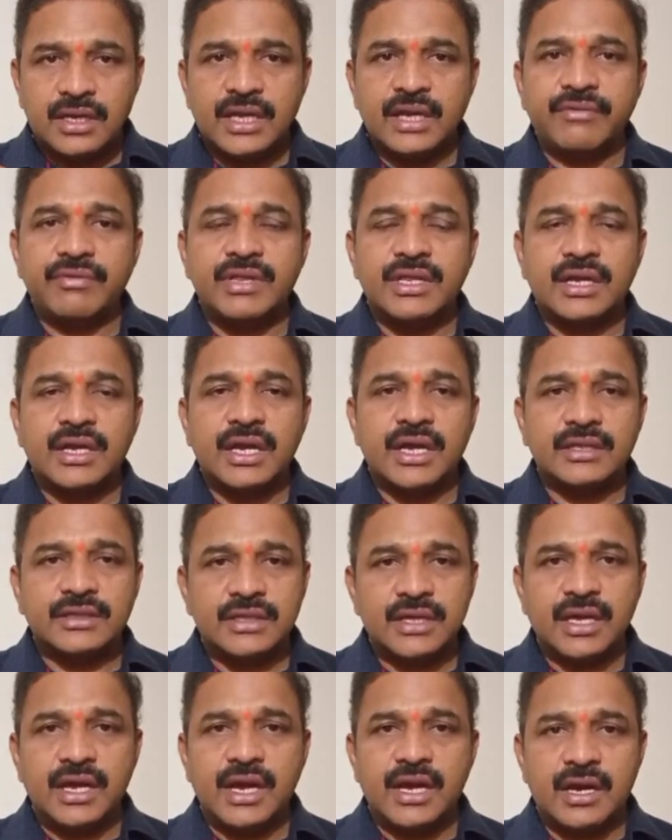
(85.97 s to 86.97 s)
ఏ విధంగా
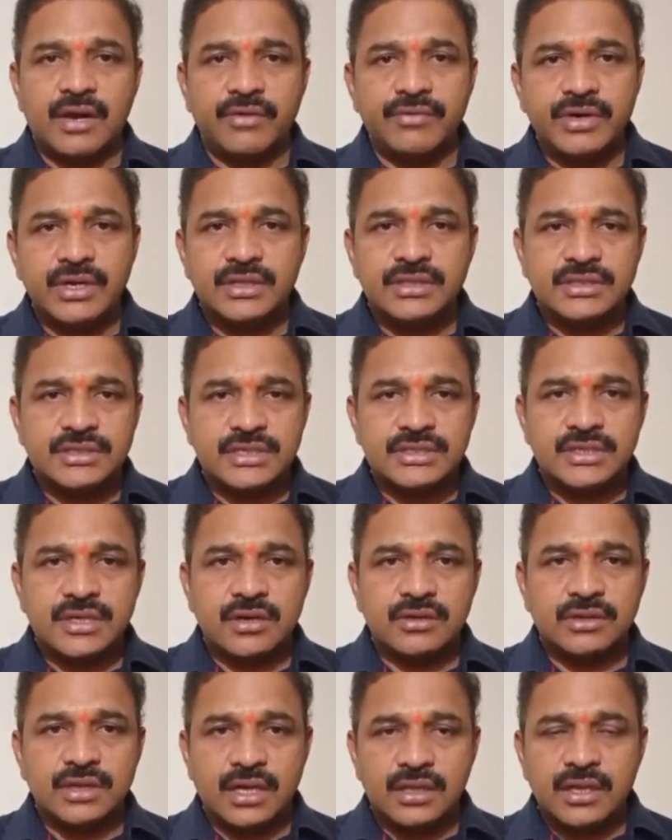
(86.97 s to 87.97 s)
అయితే ఆయన అవినీతి
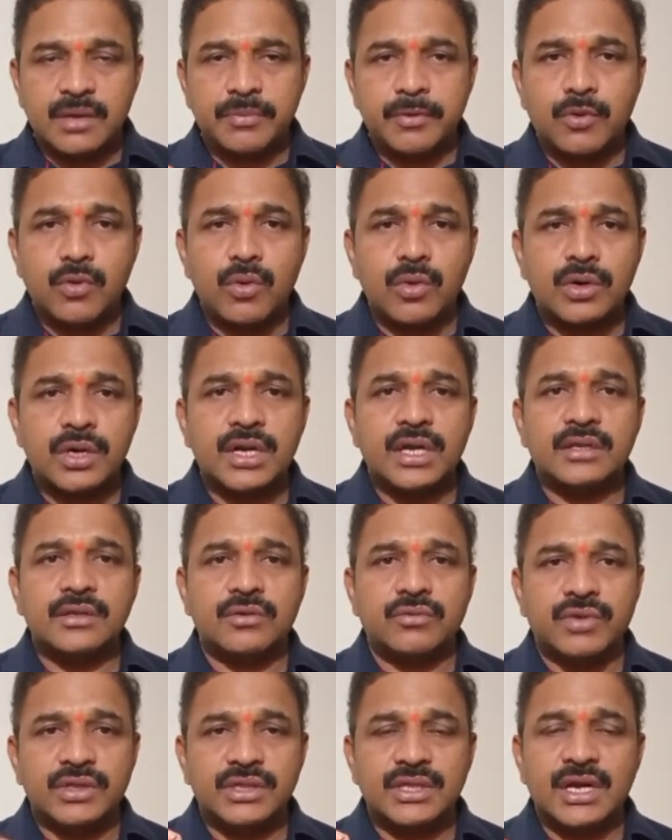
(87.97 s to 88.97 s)
చేశారో దాదాపు కోట్లాది
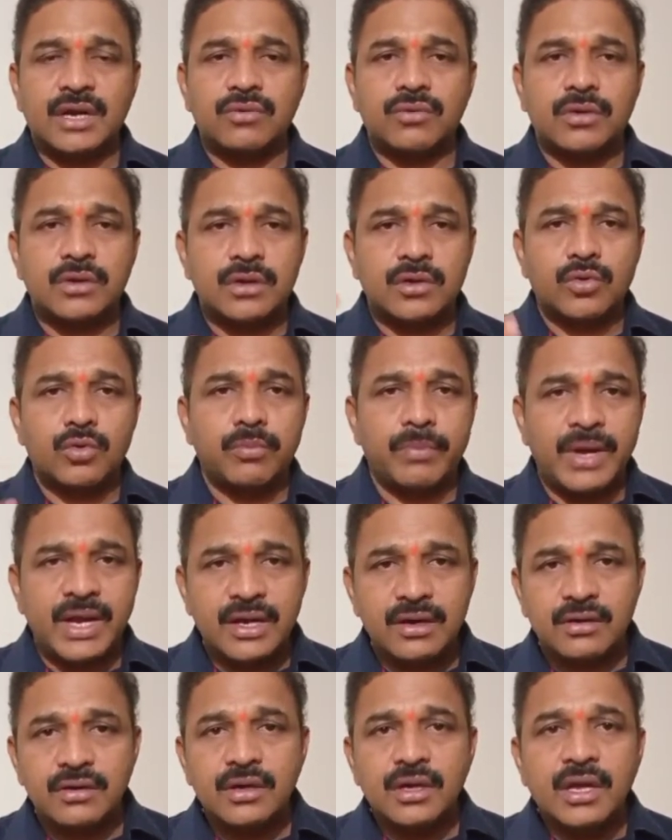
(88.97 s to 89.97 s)
వందల కోట్ల
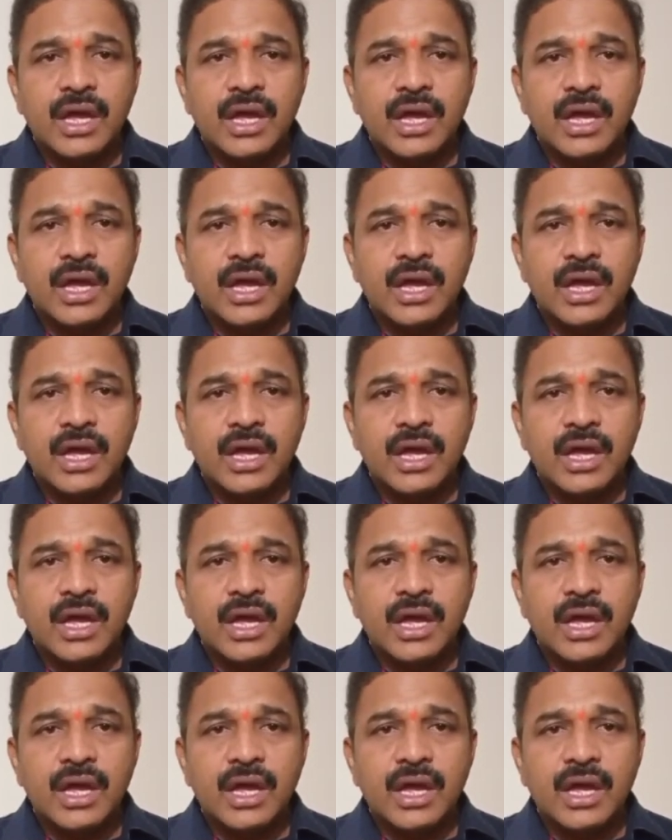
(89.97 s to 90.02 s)
రూపాయలు